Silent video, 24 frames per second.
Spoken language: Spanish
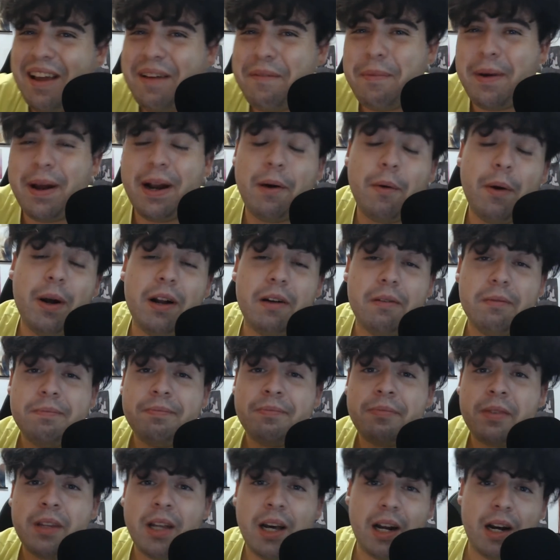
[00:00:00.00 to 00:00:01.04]
Pero bueno,
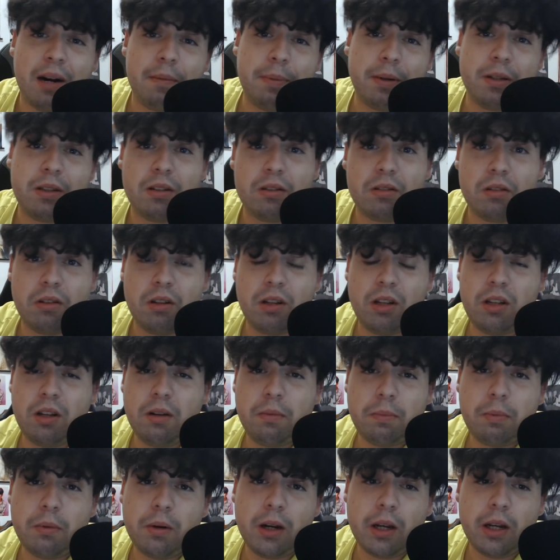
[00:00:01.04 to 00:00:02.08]
al respecto de todo ello,
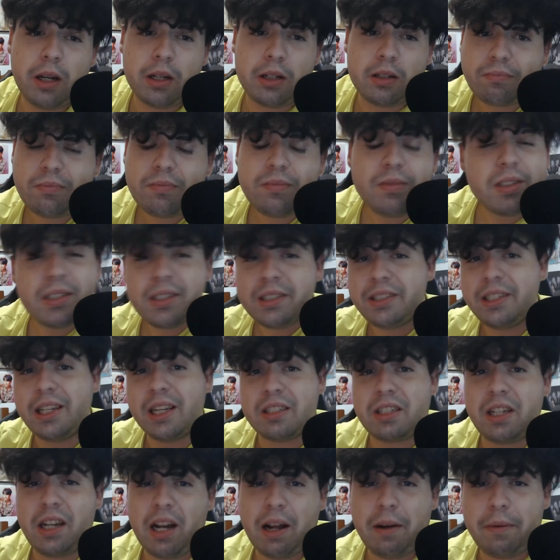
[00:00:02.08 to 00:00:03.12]
pues ya
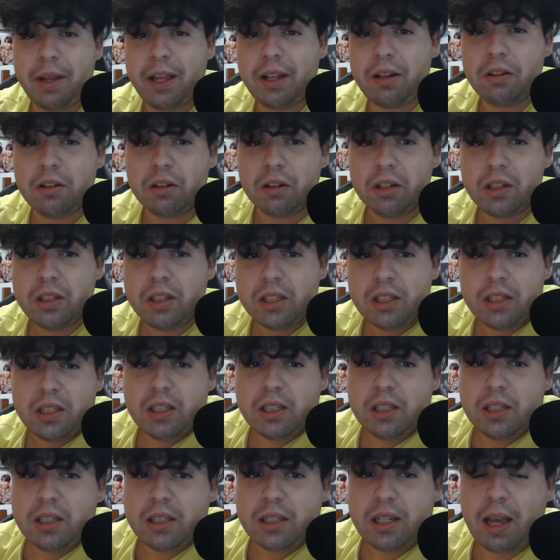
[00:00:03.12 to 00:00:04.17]
se irá viendo.
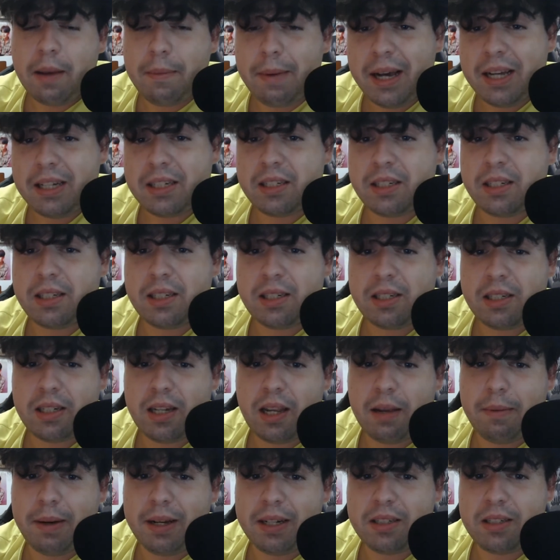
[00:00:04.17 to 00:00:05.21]
¿Qué más?
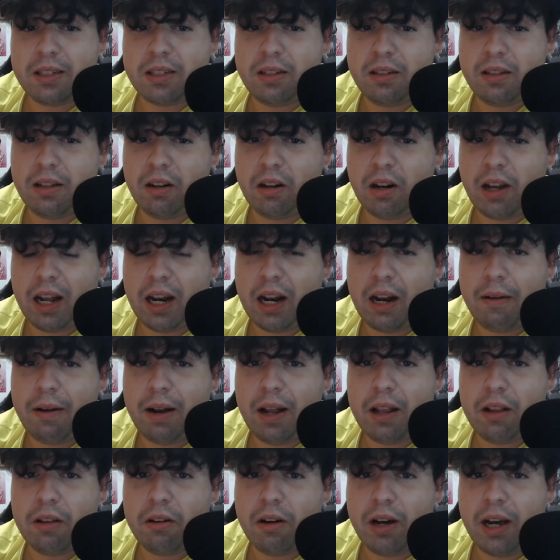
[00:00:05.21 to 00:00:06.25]
¿Qué más? entre lo que han
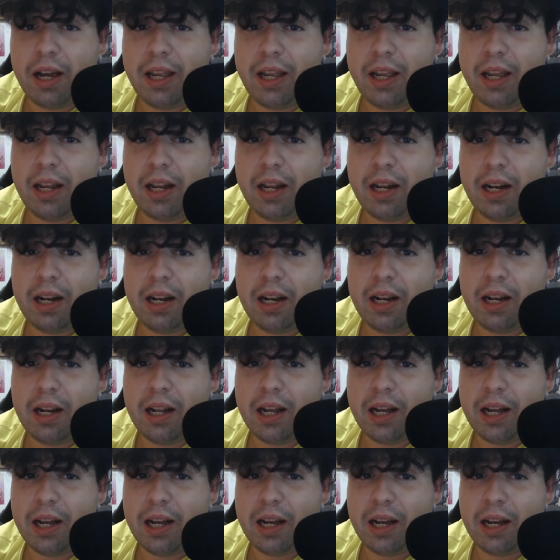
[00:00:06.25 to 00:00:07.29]
hablado ahí en
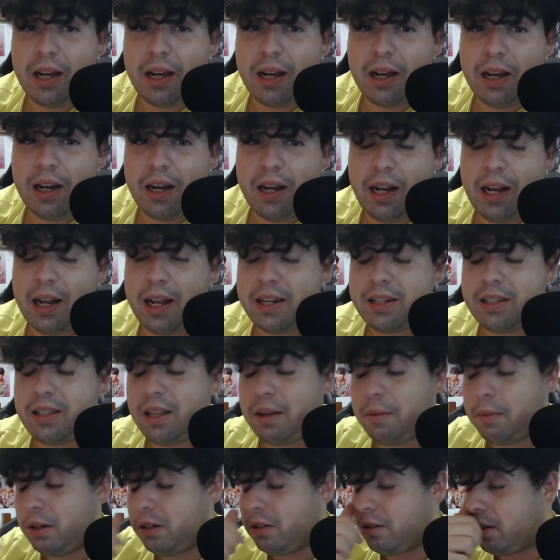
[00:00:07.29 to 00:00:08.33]
la,
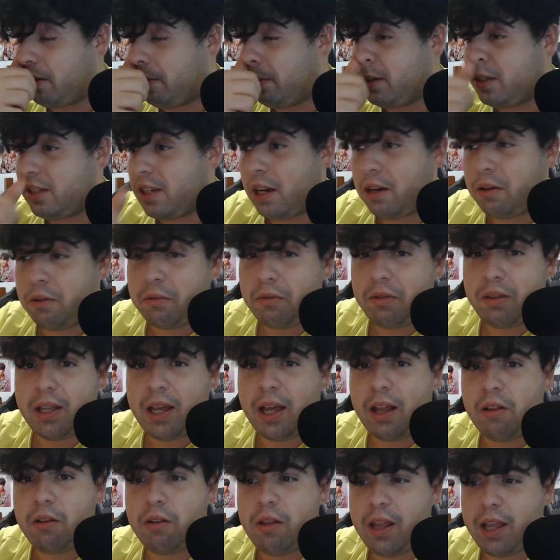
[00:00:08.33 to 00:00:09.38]
esta, bueno, también se ha
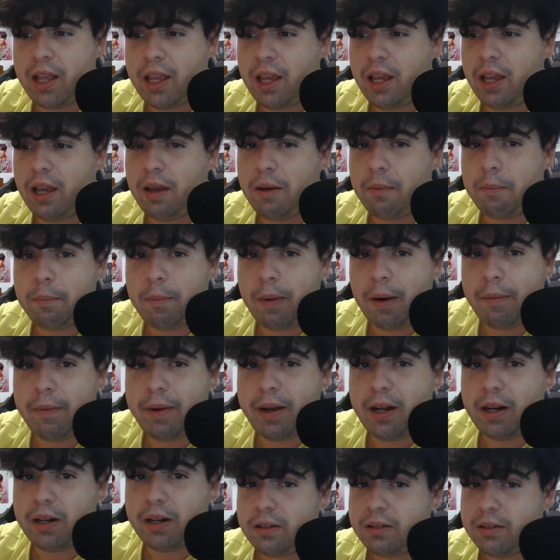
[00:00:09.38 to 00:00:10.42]
anunciado de que va a
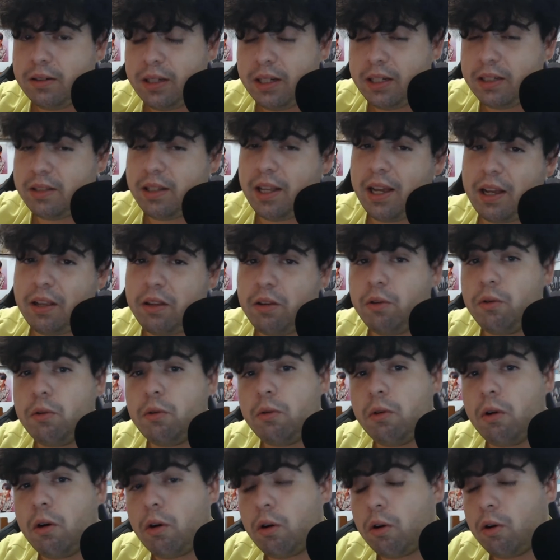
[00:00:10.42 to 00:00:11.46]
haber este año un
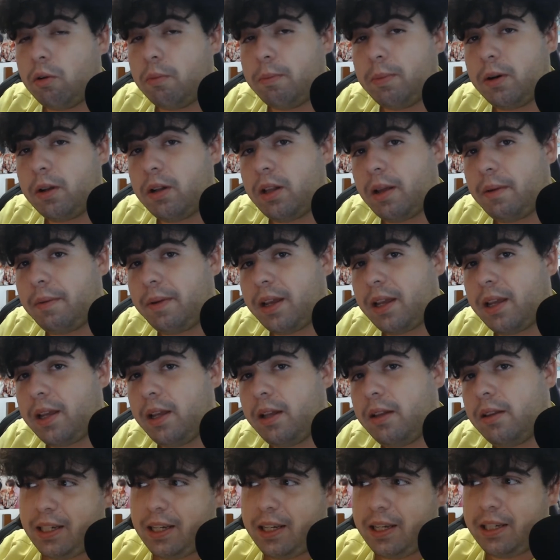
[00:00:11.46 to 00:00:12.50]
nuevo grupo de Big
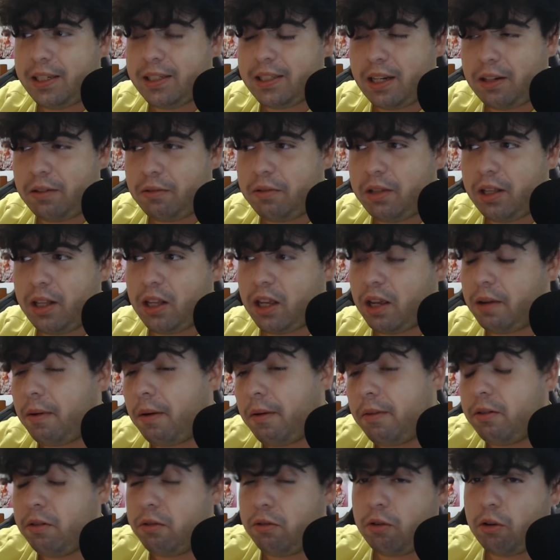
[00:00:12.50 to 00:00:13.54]
Hit. Eh, se ha anunciado que va a
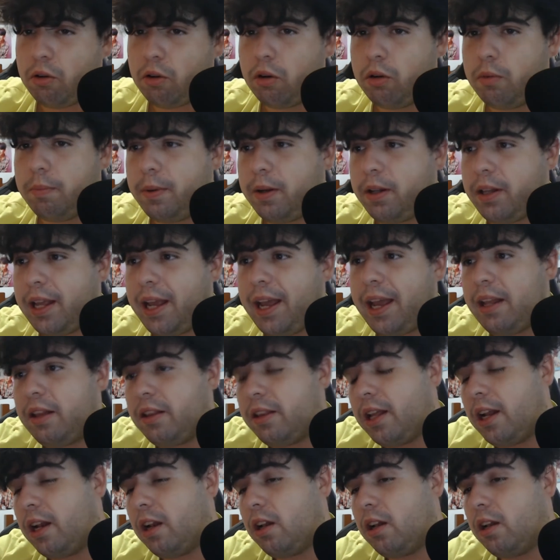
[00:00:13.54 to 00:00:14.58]
haber un nuevo grupo del
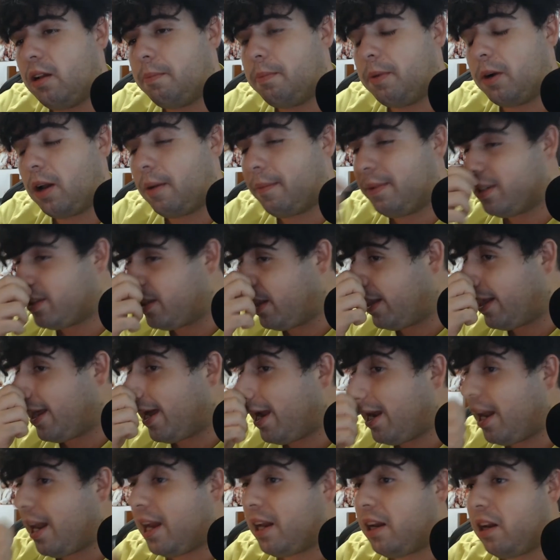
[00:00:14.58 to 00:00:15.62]
programa este de
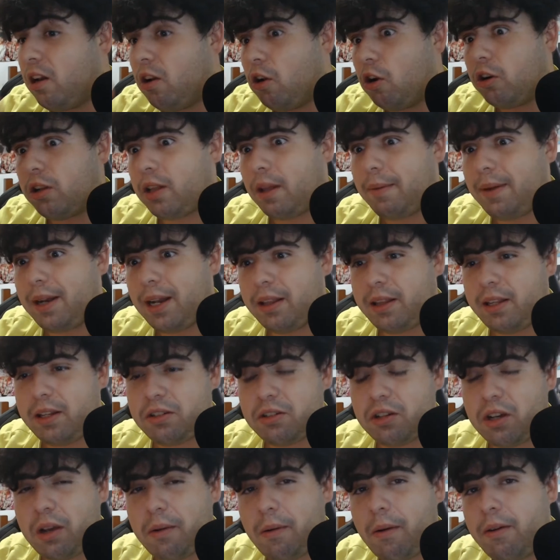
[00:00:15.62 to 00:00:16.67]
Island. Luego también han
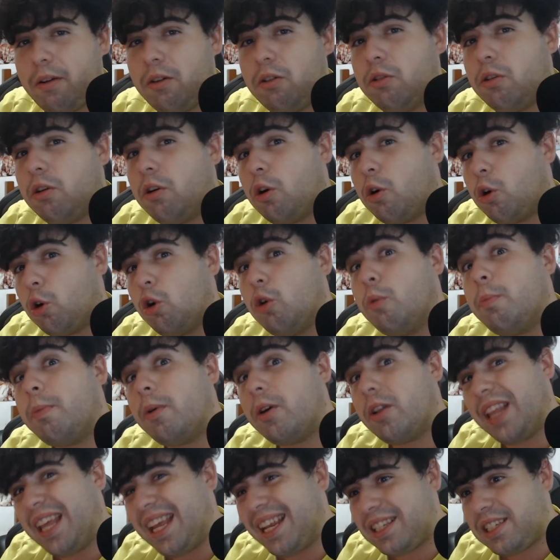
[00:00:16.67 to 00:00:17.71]
dicho que va a haber un nuevo
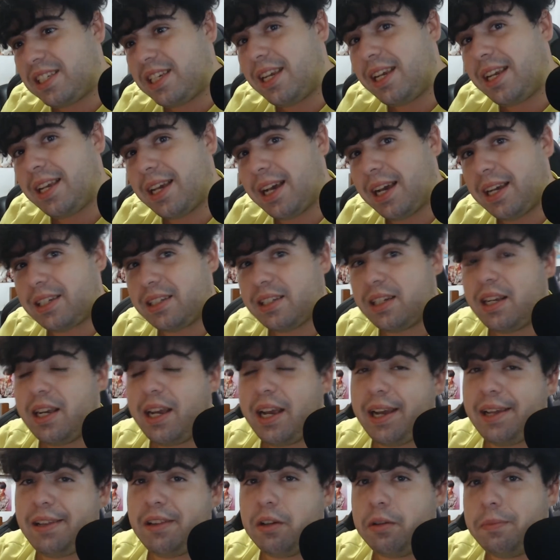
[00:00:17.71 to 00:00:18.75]
grupo de chicas
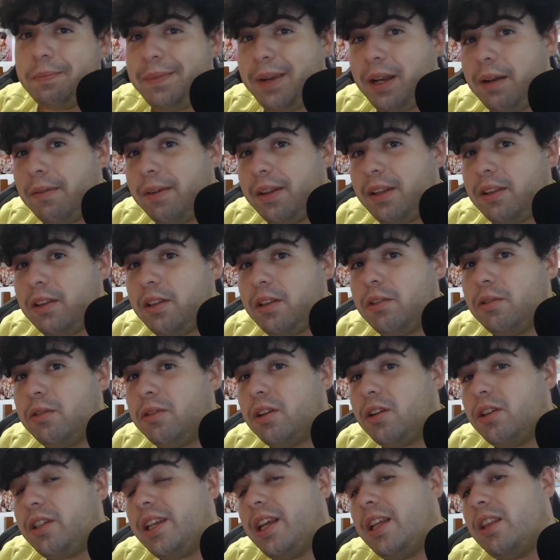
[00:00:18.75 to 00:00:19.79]
en
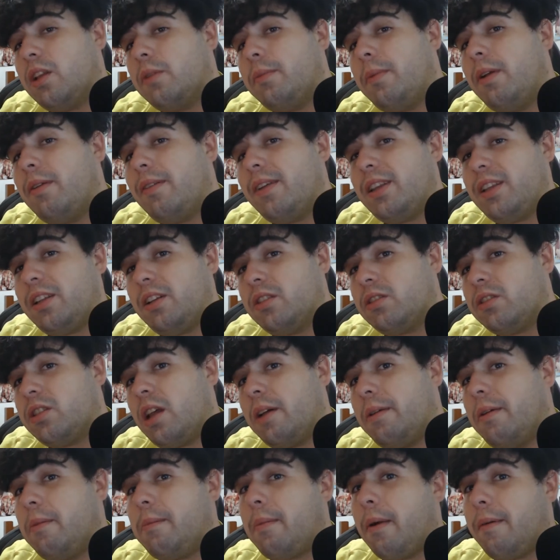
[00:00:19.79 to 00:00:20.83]
2021 y en 2022
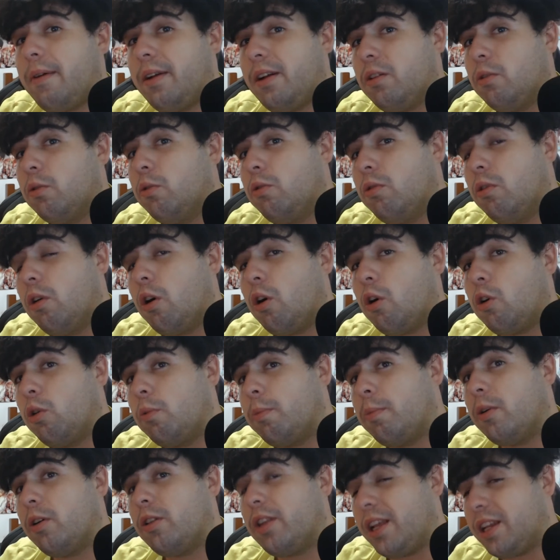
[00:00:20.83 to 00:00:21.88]
también va a haber un nuevo
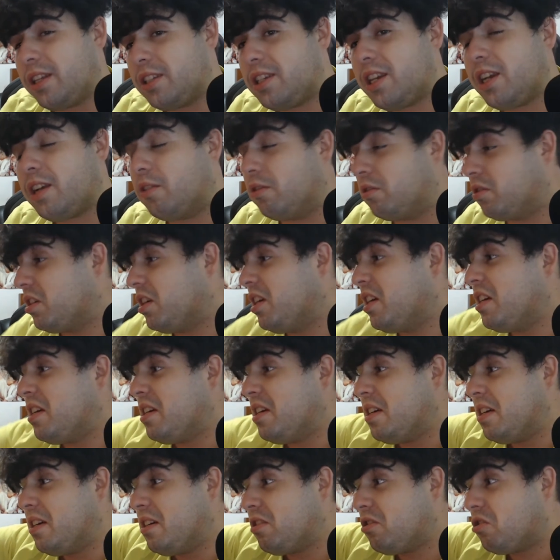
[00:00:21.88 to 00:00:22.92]
grupo de chicos
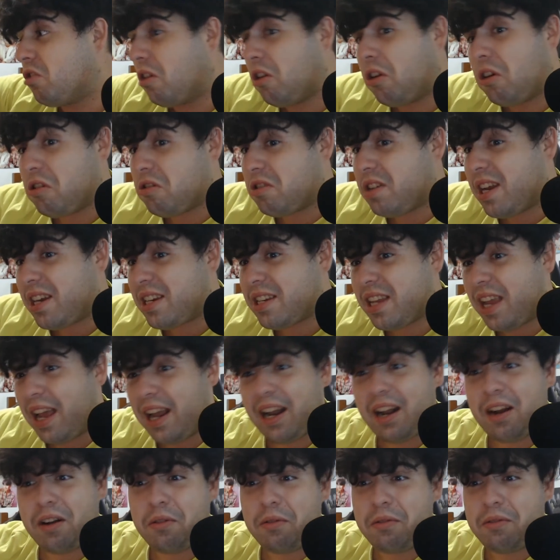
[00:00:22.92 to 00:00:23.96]
son cosas que han
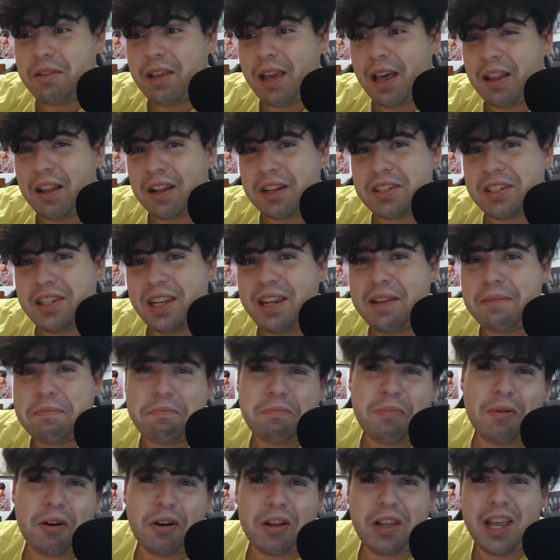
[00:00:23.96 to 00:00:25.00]
anunciado así,
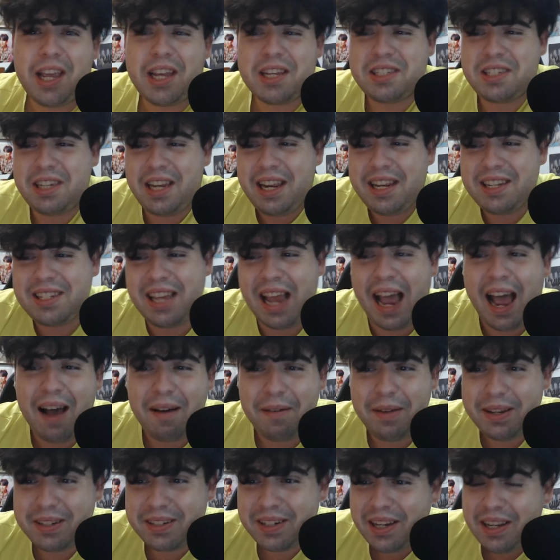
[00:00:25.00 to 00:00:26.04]
porque sí,
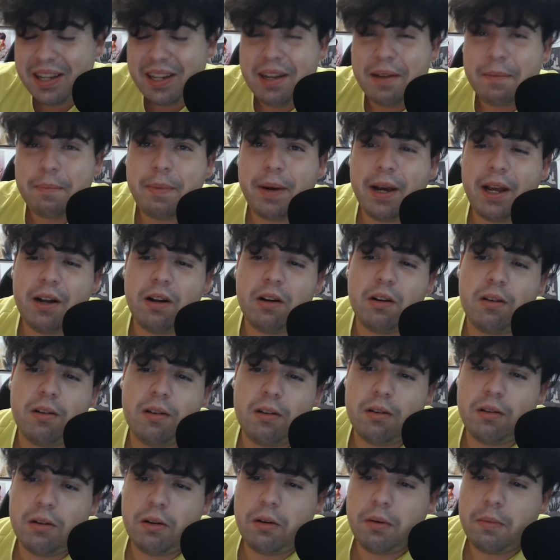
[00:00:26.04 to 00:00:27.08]
¿sabes?
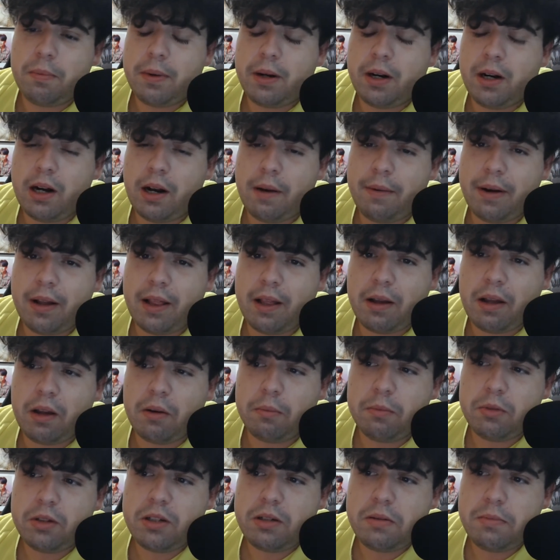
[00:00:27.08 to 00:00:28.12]
Pero, pero la verdad
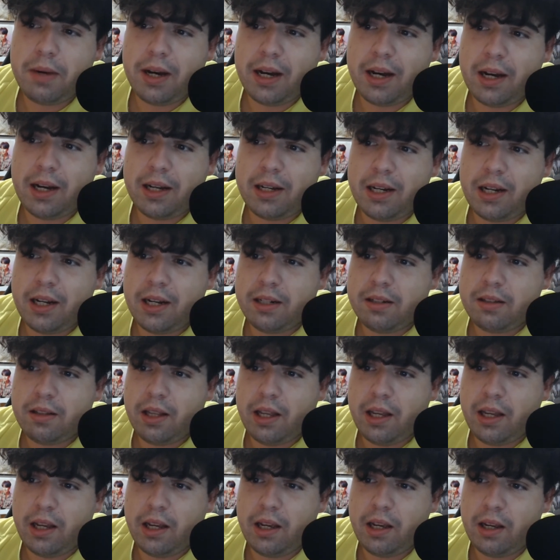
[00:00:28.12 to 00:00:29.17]
con muchísimas ganas
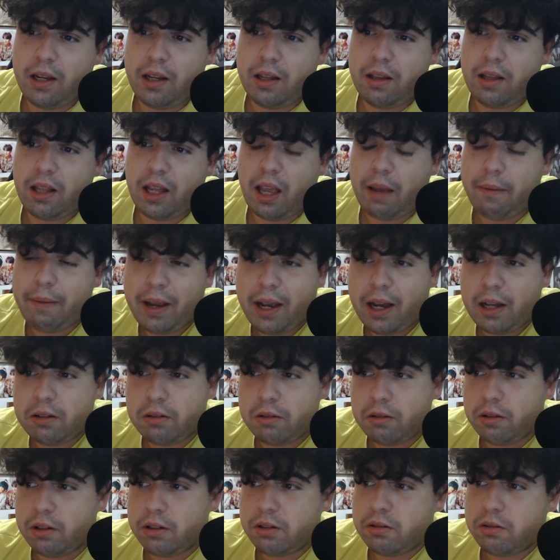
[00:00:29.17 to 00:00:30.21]
de, que venga
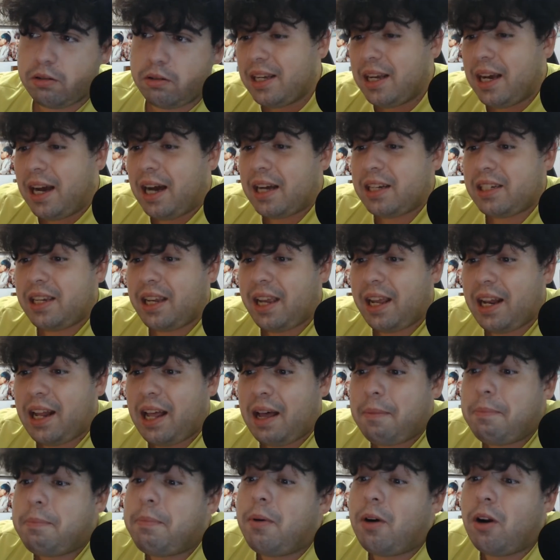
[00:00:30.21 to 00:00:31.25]
todo eso. Así que
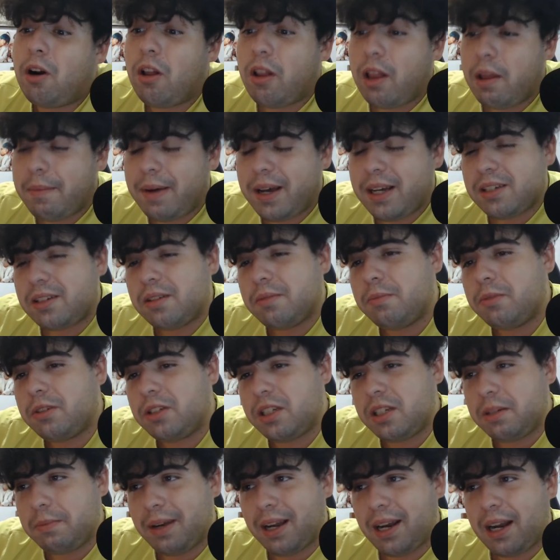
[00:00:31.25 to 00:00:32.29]
nada, por lo demás,
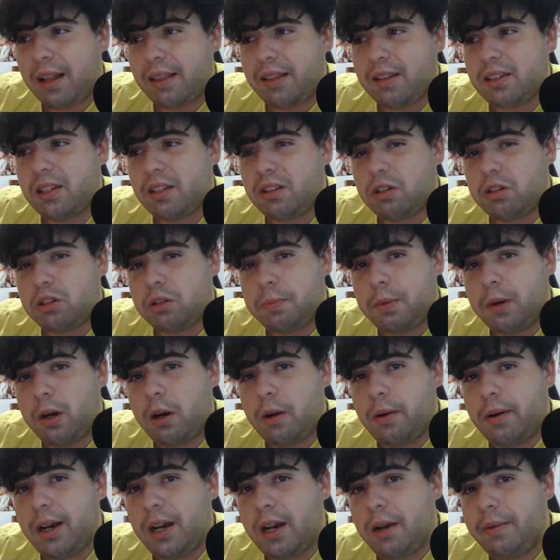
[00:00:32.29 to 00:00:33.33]
muchísimas gracias a todos
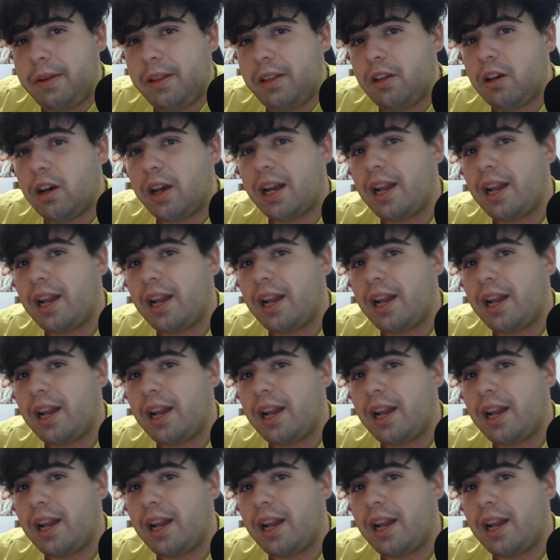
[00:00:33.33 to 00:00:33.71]
por ver el vídeo.